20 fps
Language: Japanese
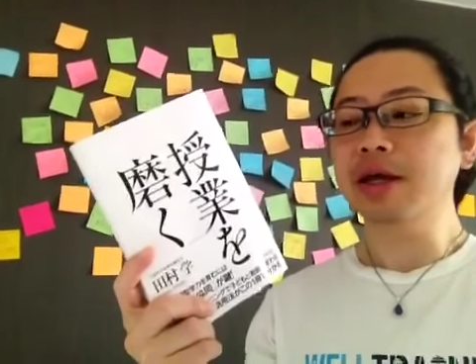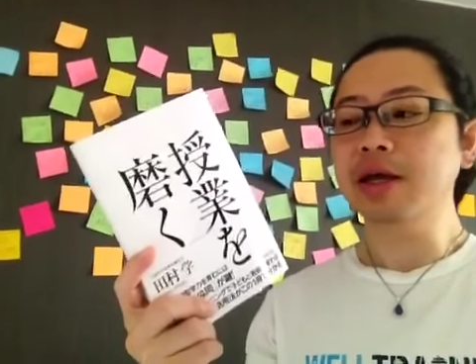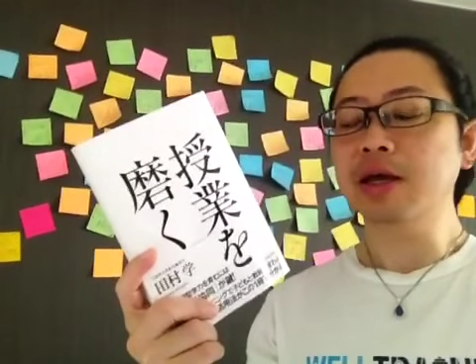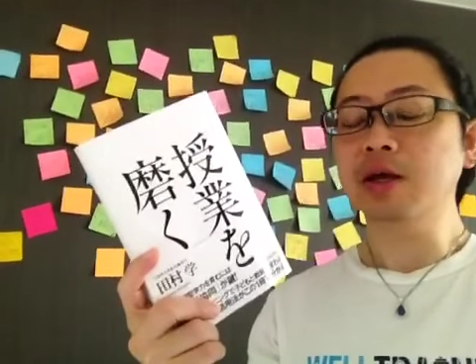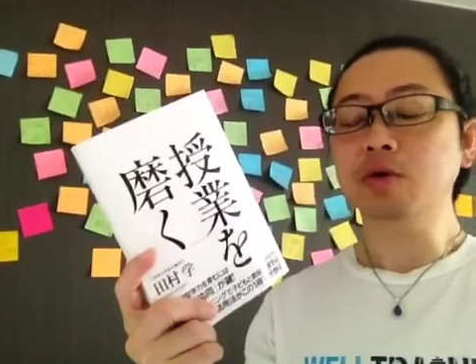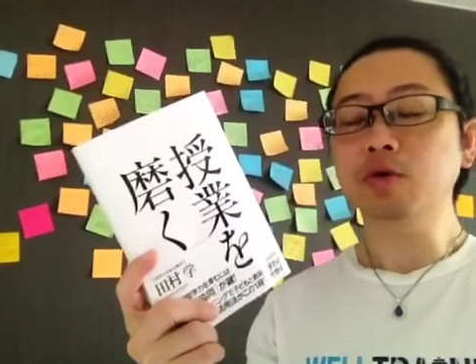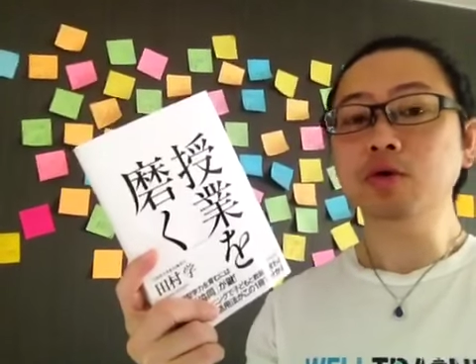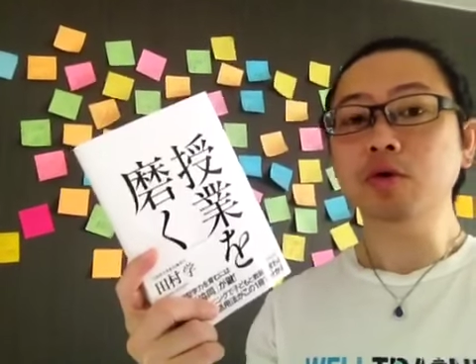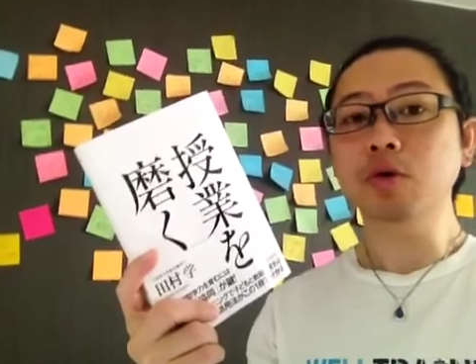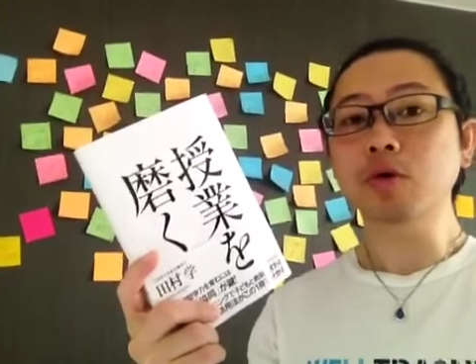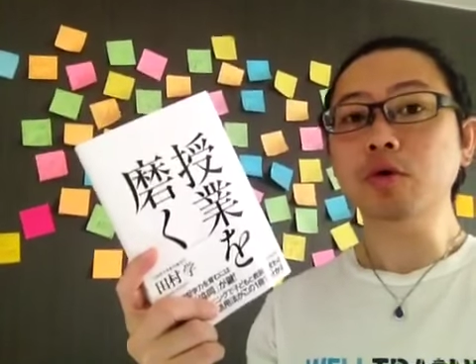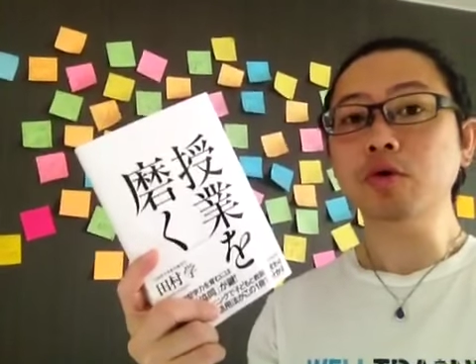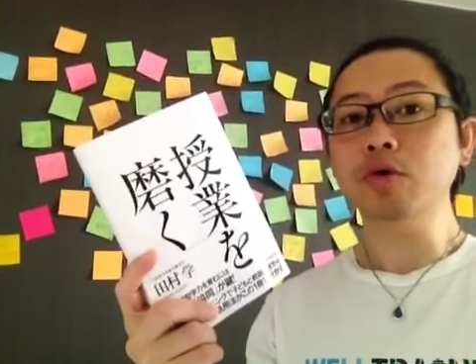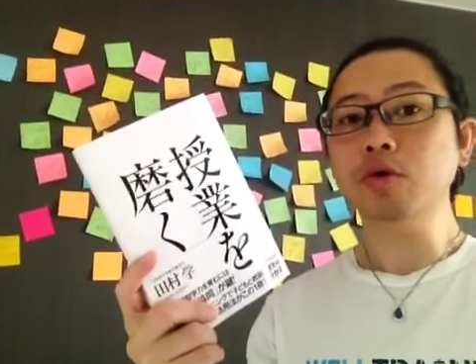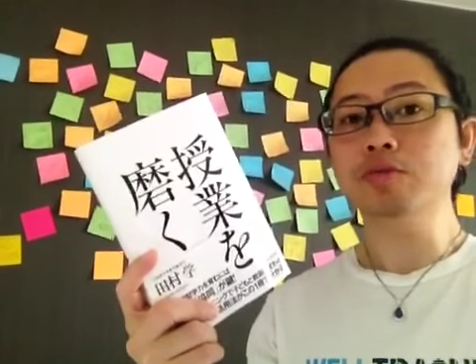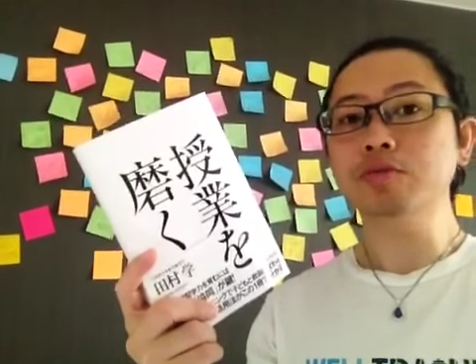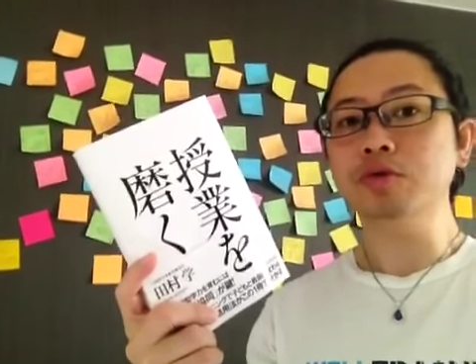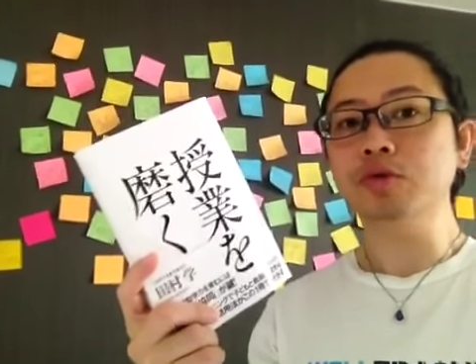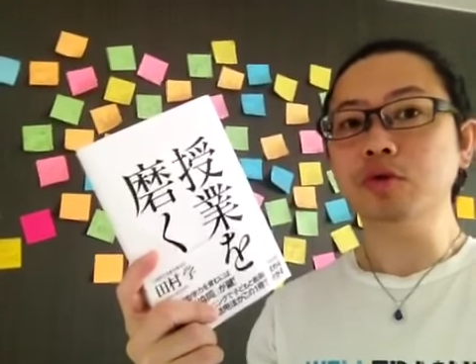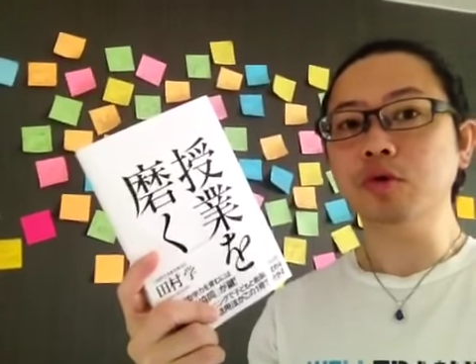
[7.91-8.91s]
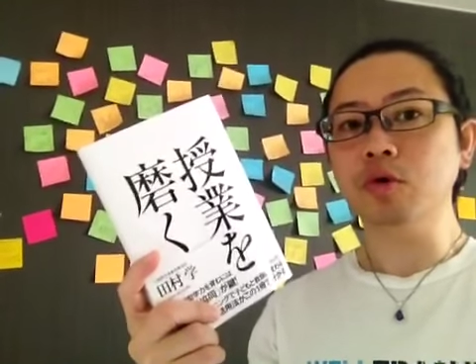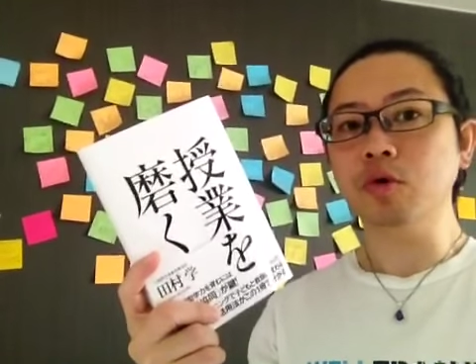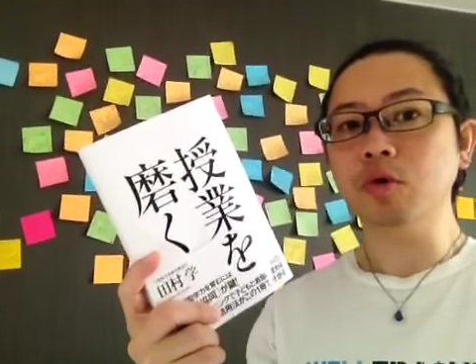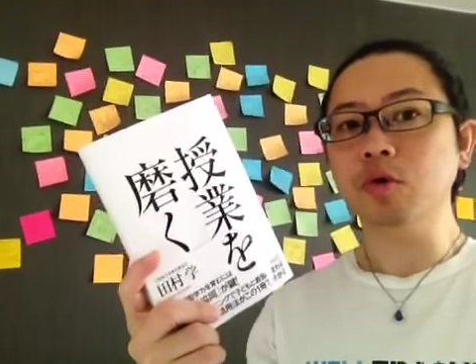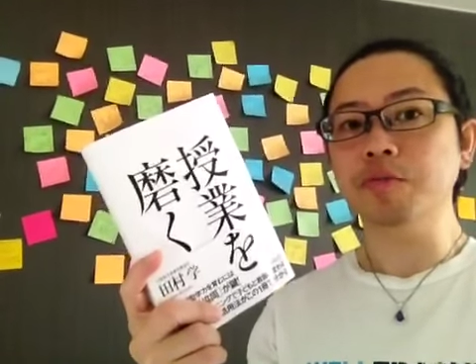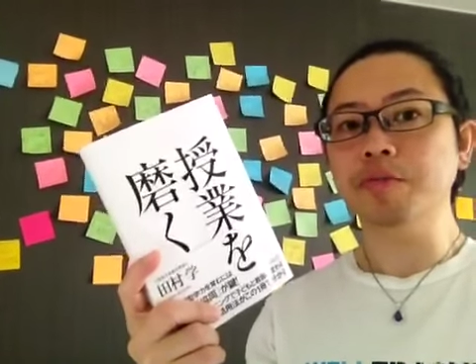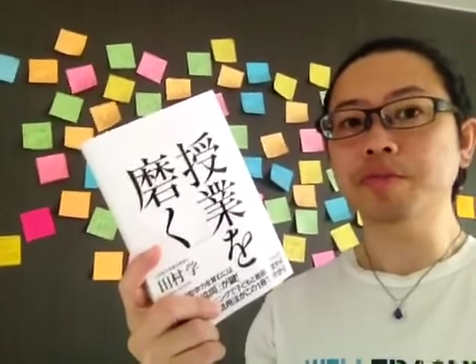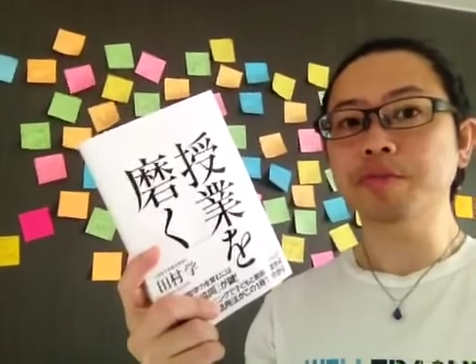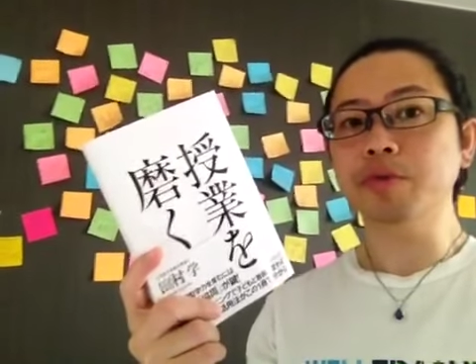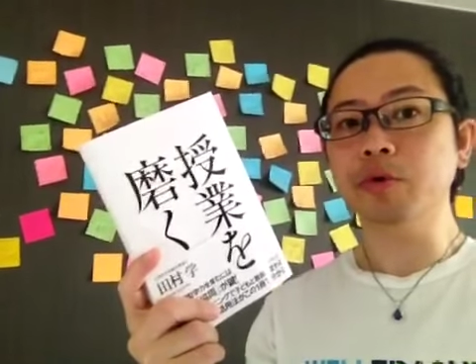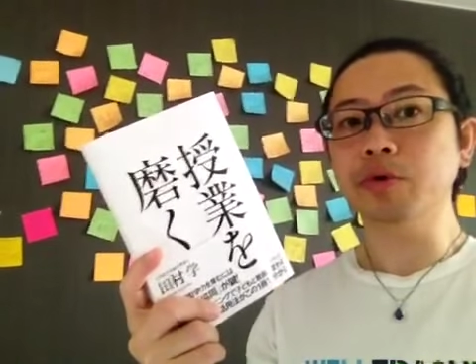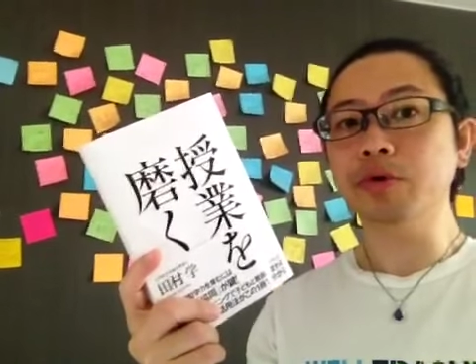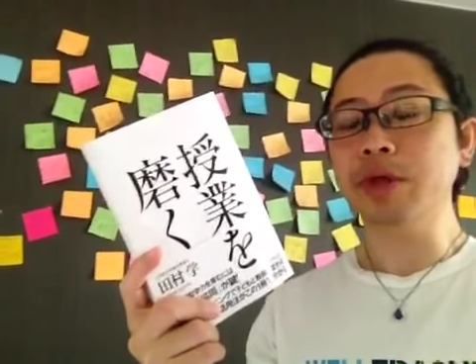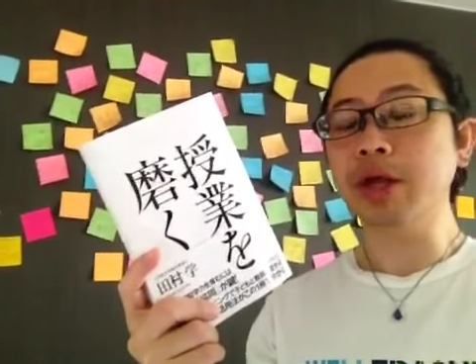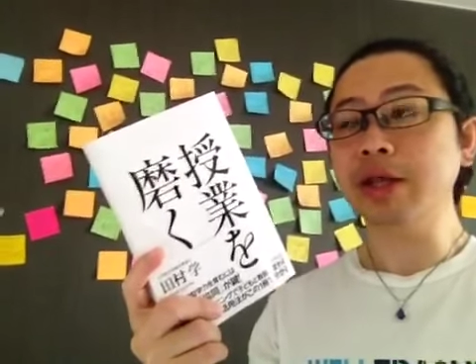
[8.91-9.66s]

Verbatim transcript: えー、この本を読むともう